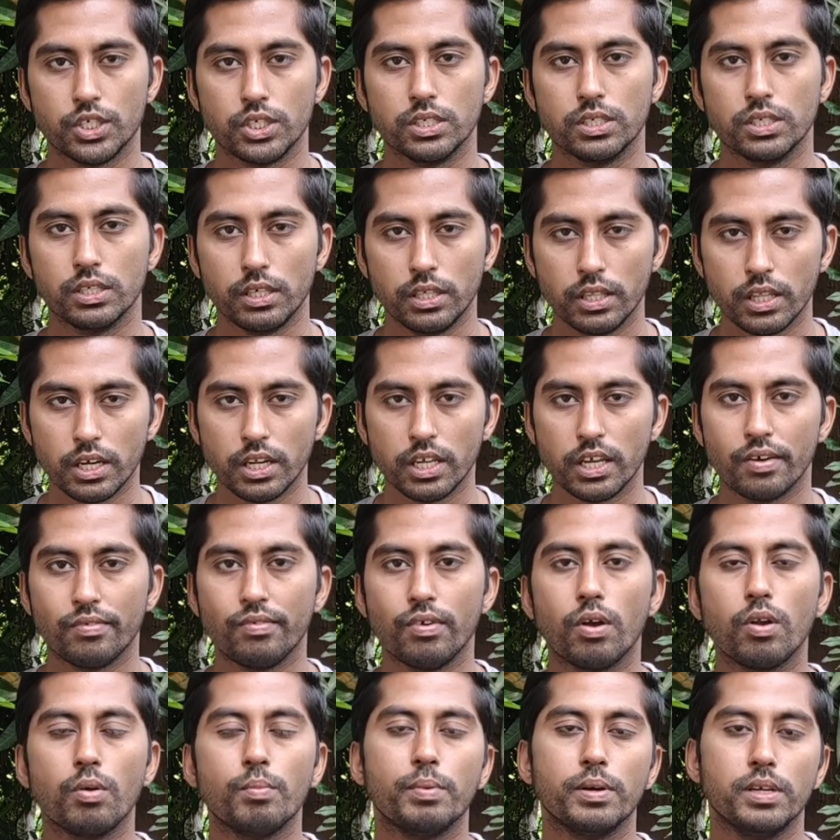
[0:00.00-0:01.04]
ஆச்சு இதை நீங்க
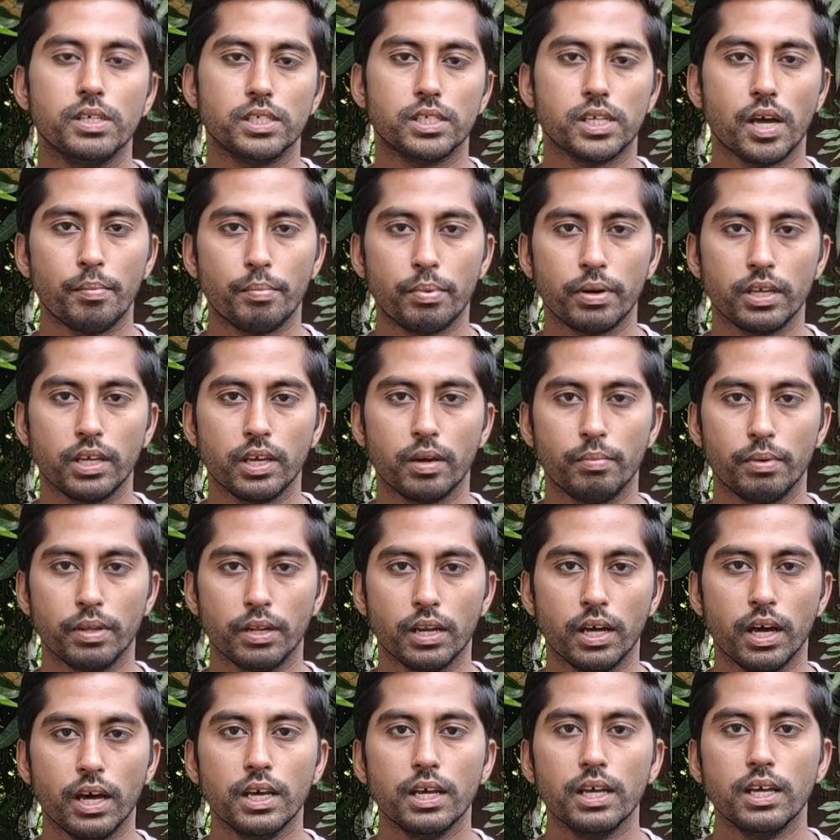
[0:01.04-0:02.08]
ஃபாலோ பண்ணி சாப்பிட்றீங்க
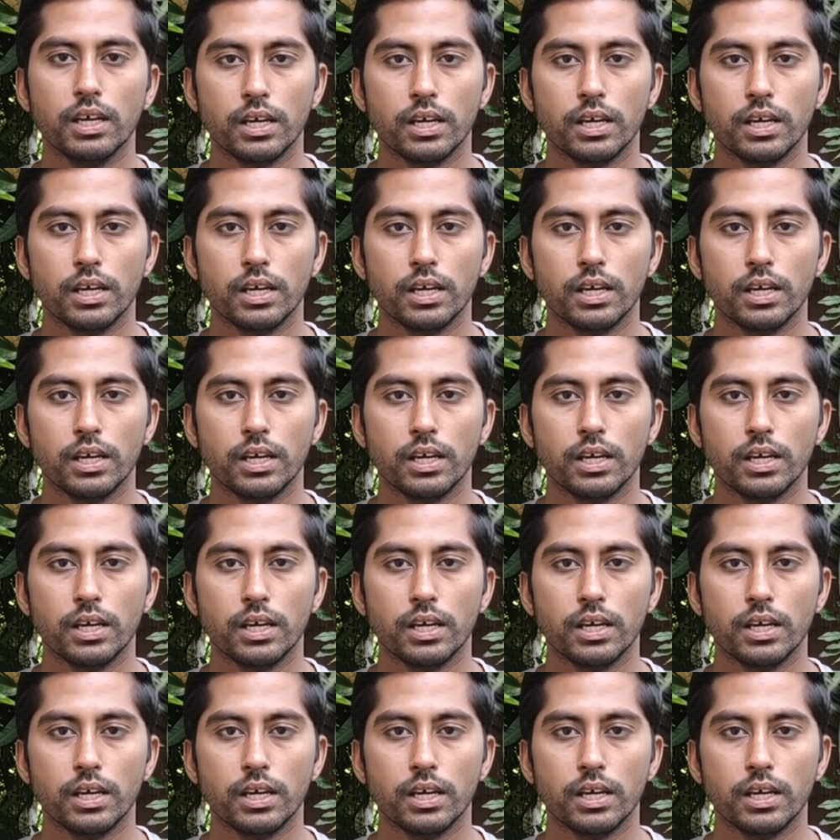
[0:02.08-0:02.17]
அப்படின்னா